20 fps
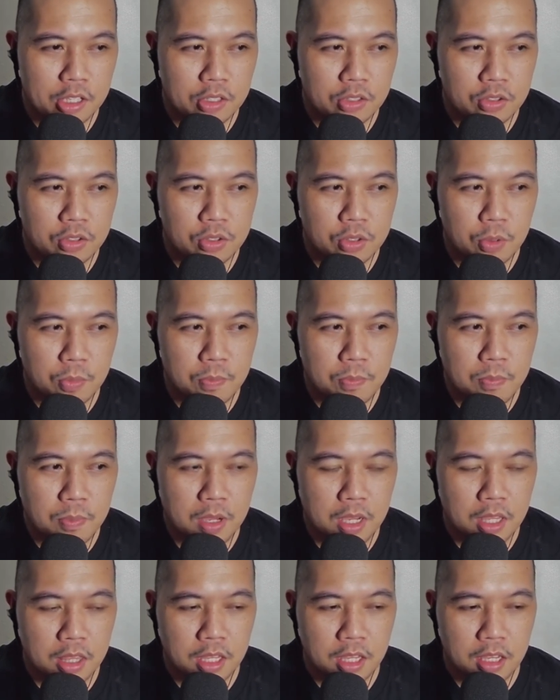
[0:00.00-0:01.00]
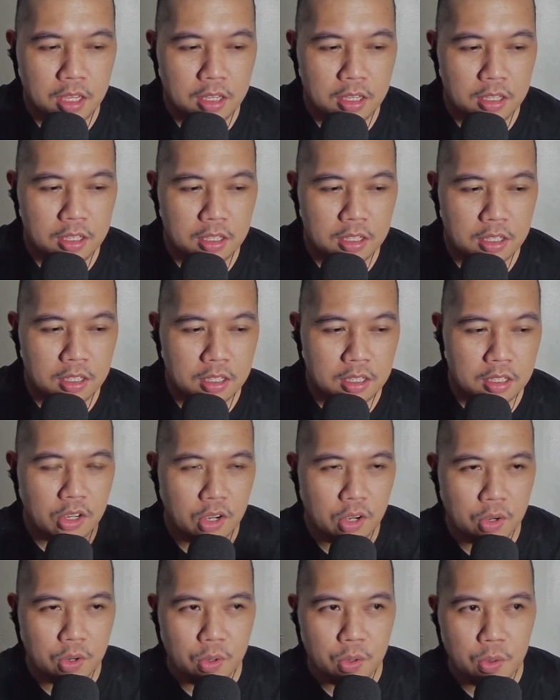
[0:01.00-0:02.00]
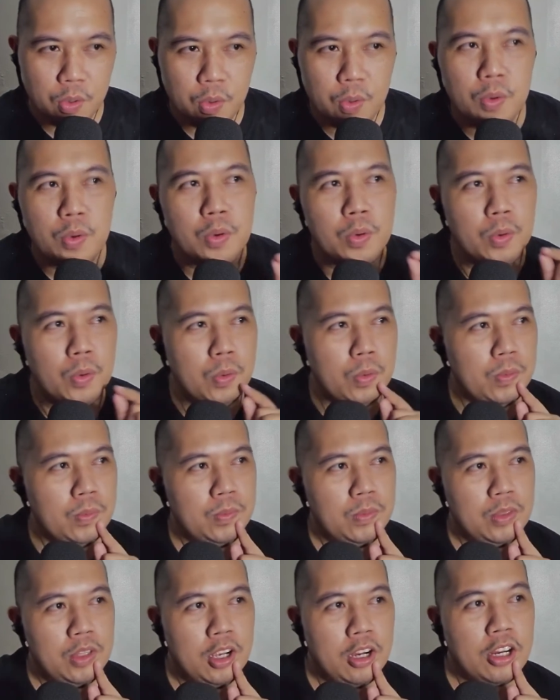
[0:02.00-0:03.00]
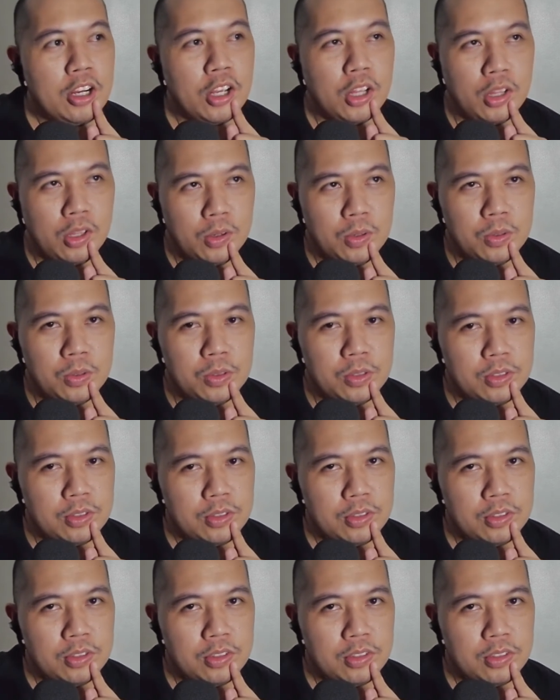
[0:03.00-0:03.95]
So meaning, oh, they're close.